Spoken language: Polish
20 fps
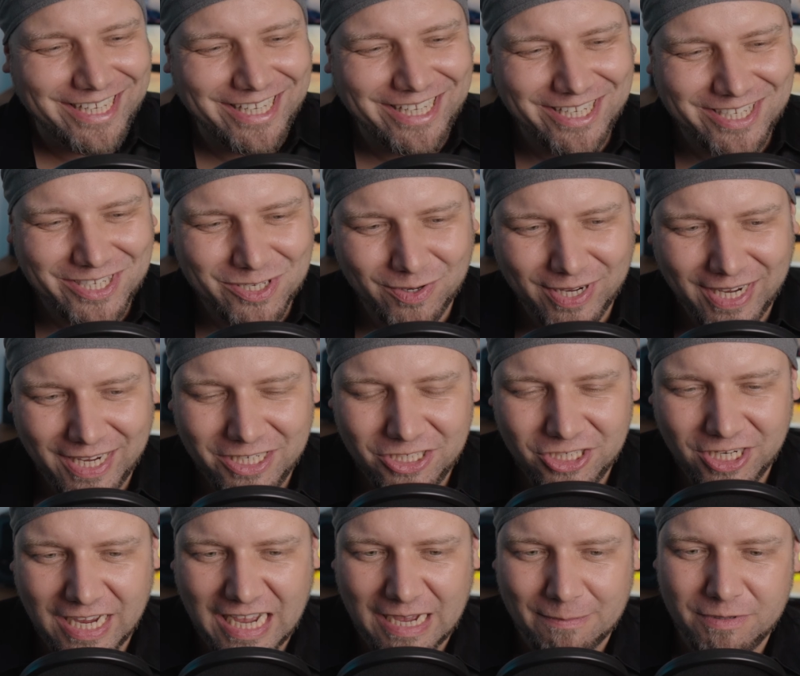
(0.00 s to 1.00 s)
I
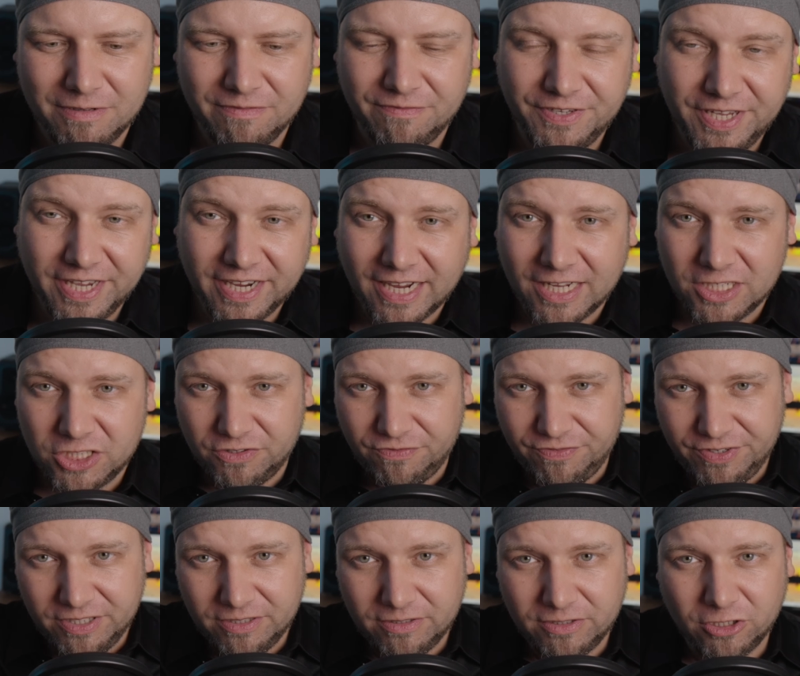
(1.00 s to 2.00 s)
słuchajcie, aby wjechać
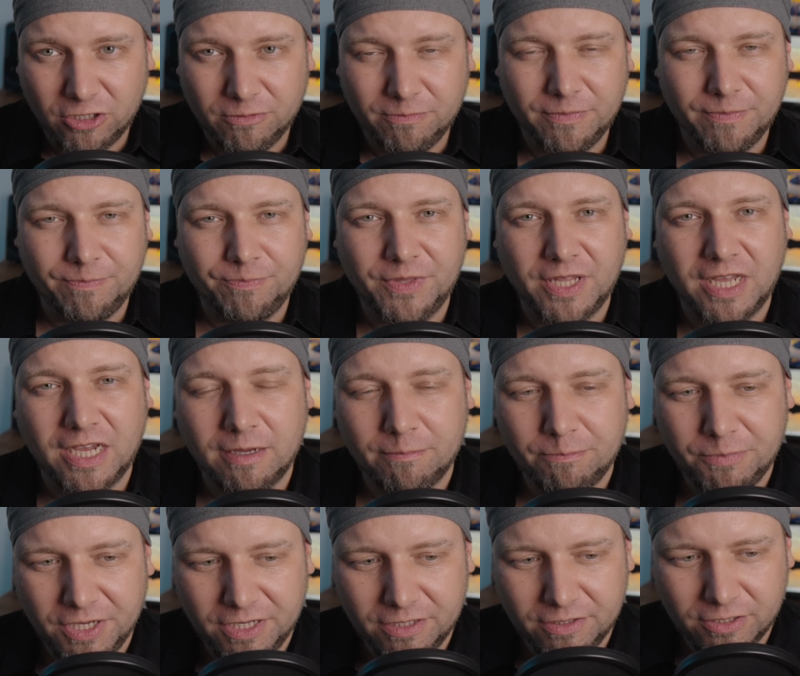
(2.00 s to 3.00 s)
windą na
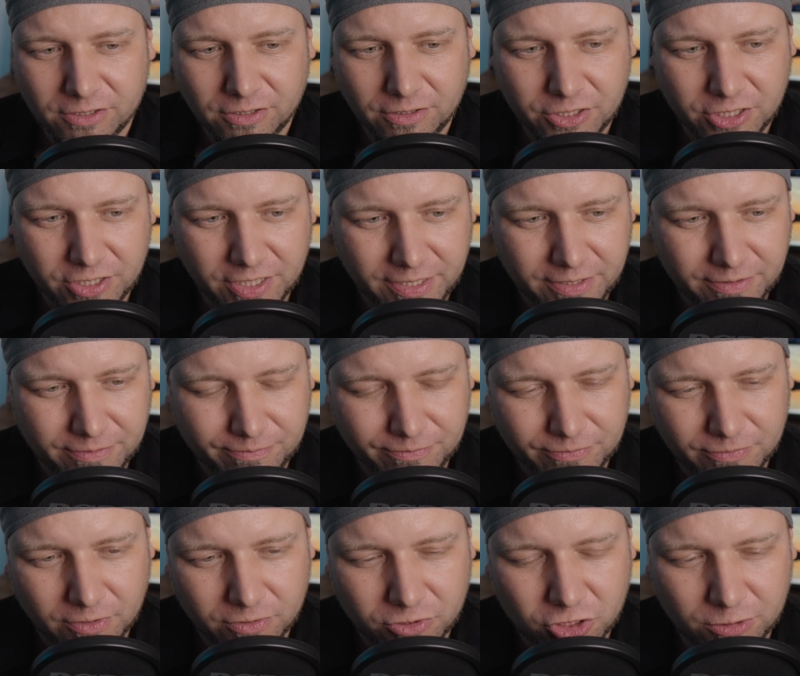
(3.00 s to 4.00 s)
piętro, gdzie
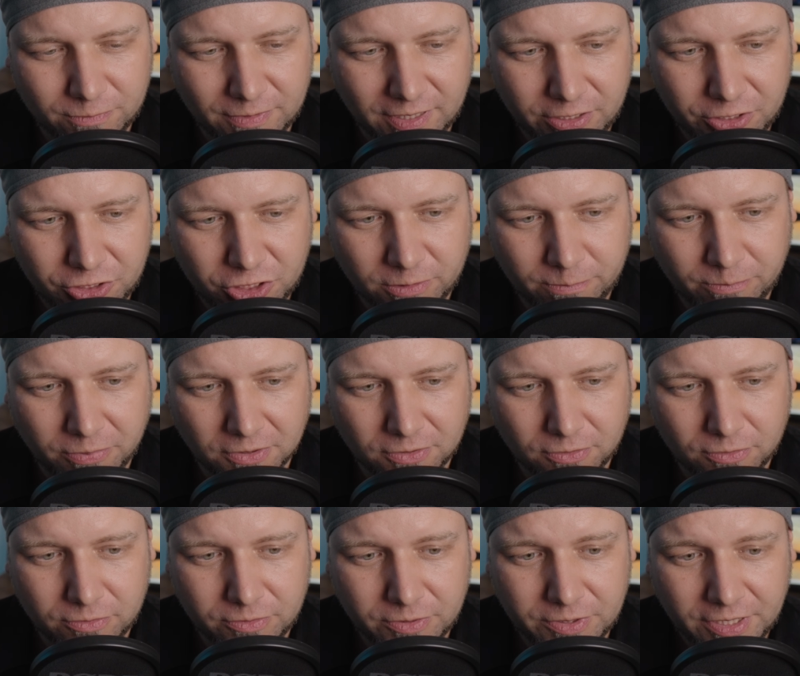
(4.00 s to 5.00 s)
otrzymaliście
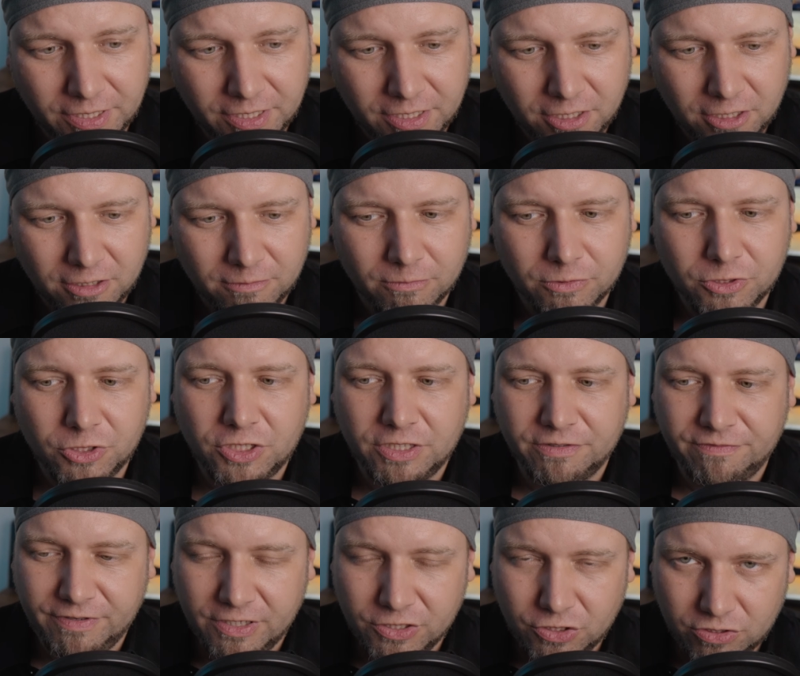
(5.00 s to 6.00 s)
pokój,
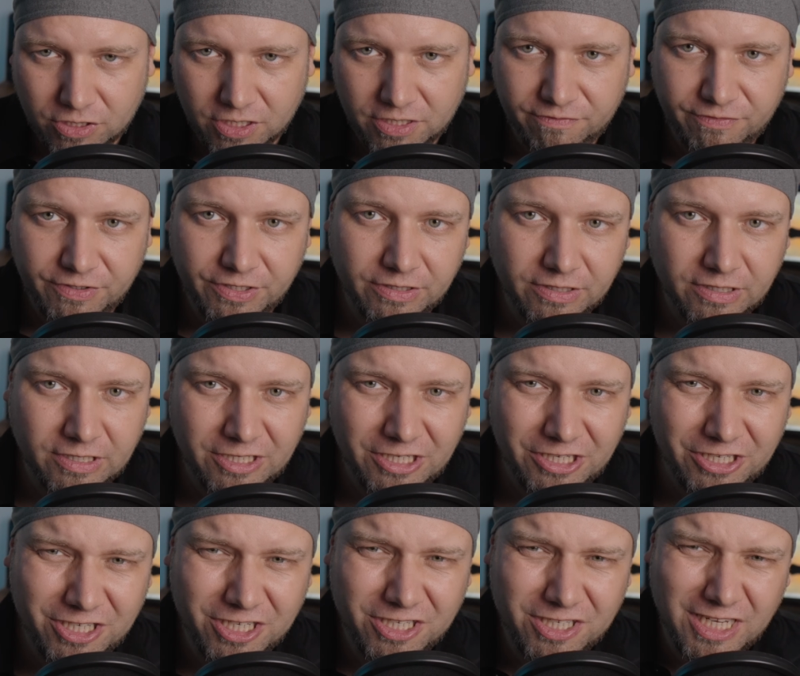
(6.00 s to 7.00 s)
możecie wejść do tej windy
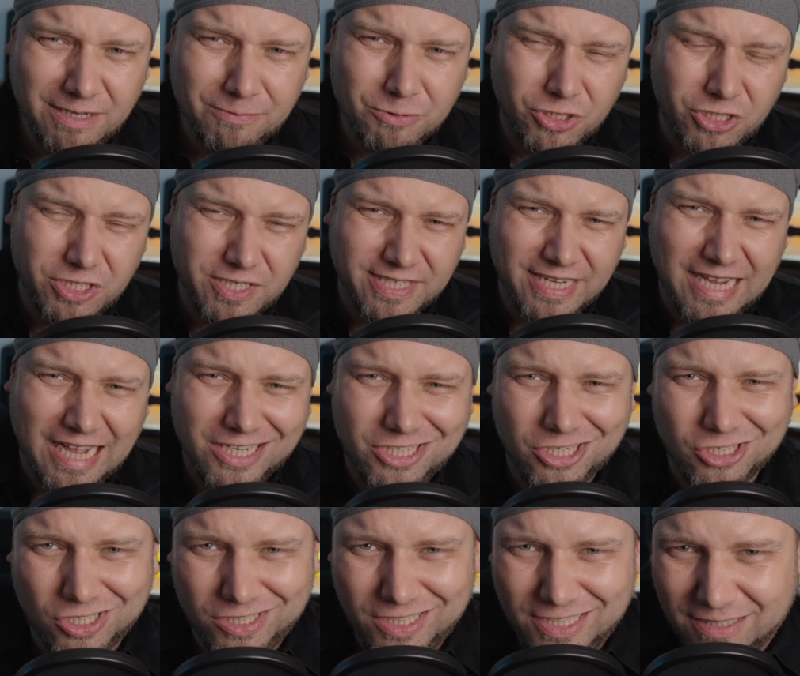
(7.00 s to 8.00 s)
i nie, nie
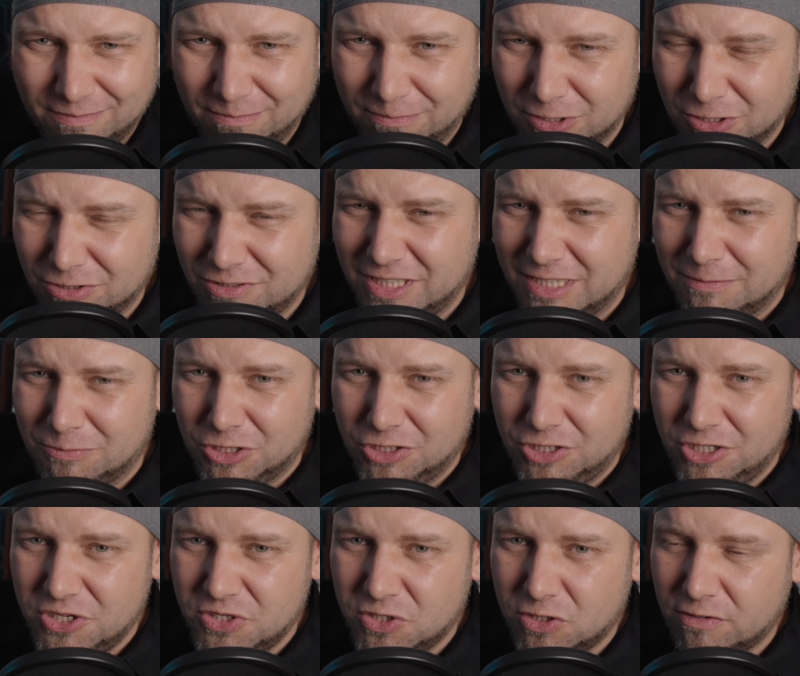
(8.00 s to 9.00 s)
przyciskacie żadnych brudnych
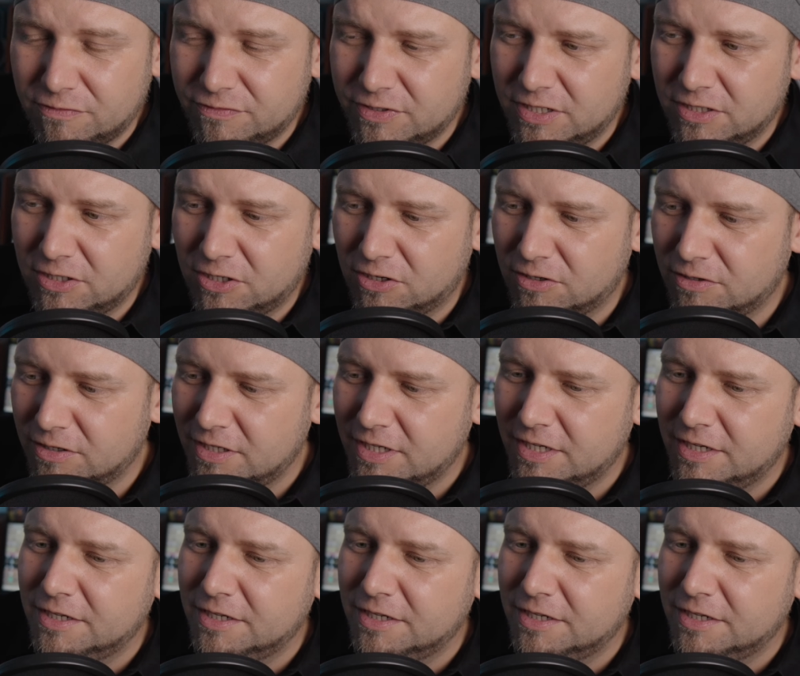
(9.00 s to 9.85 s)
przycisków, tylko